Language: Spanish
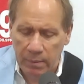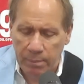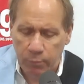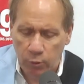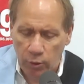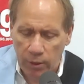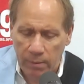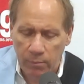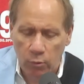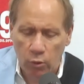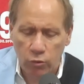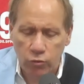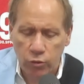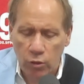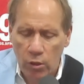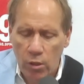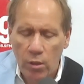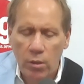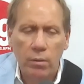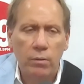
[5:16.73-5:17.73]
podemos
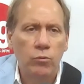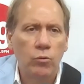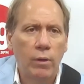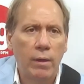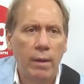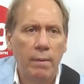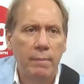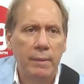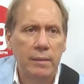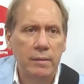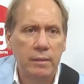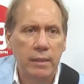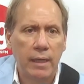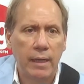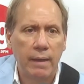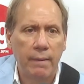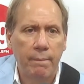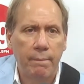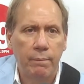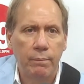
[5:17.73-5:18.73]

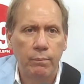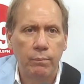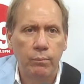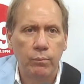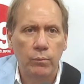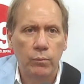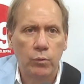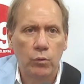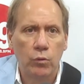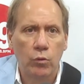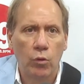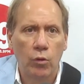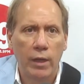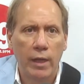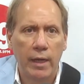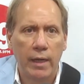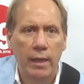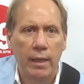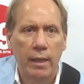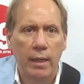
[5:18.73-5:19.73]
nuevamente
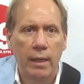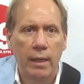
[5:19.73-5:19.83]
coger,